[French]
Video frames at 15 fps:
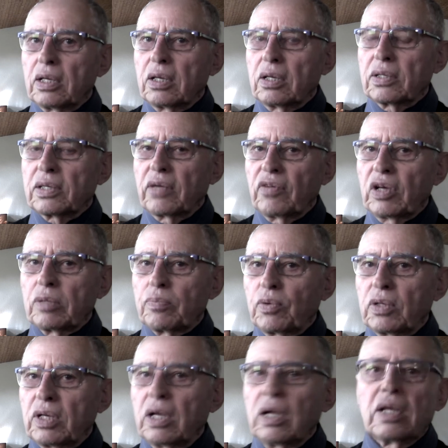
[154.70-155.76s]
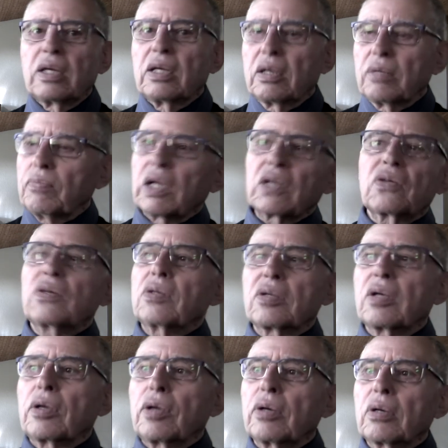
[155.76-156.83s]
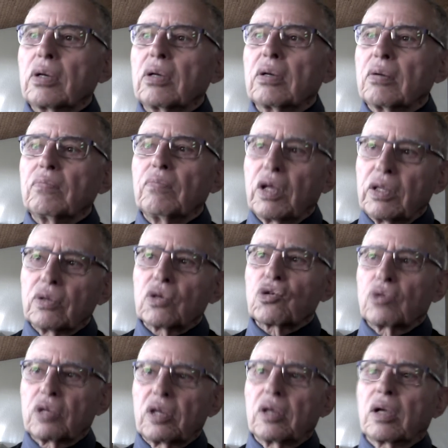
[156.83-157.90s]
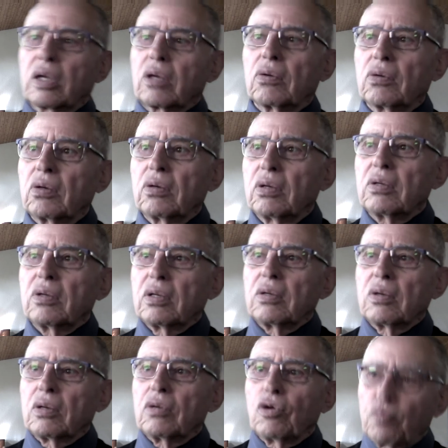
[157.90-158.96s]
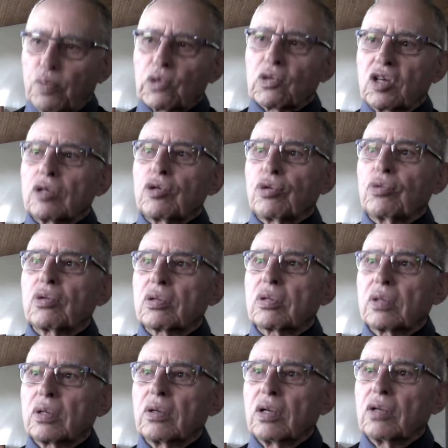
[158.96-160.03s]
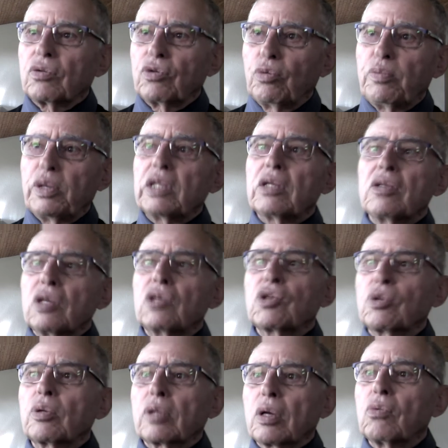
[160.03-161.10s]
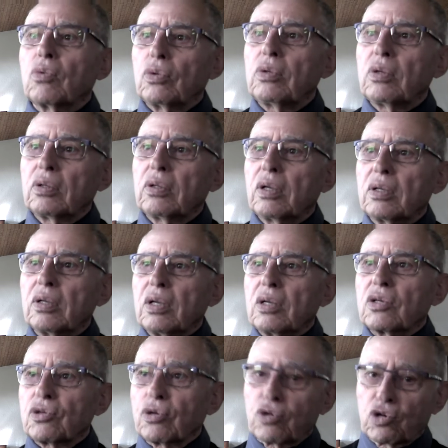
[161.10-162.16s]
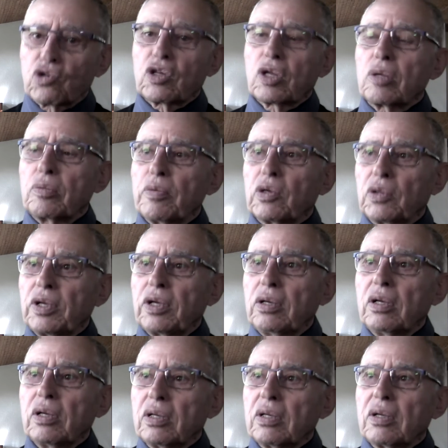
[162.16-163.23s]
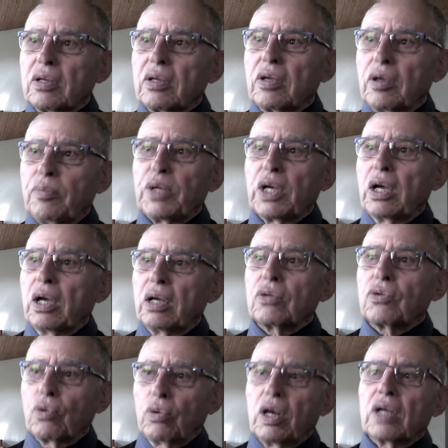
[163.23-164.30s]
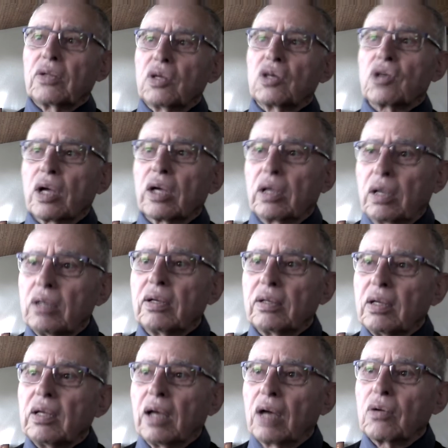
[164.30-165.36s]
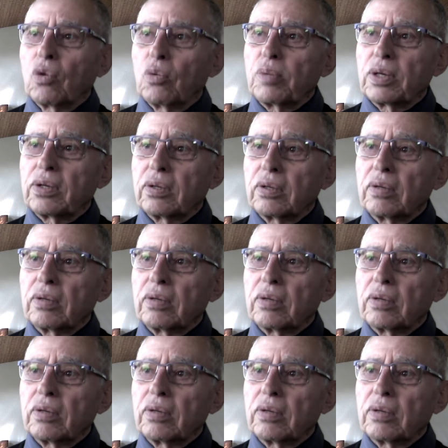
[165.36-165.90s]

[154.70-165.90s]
ça va être pour dire merci Seigneur, maintenant je sais que le processus de bénédiction est en route, ce que je t'ai demandé, eh bien, tu l'as déjà accompli.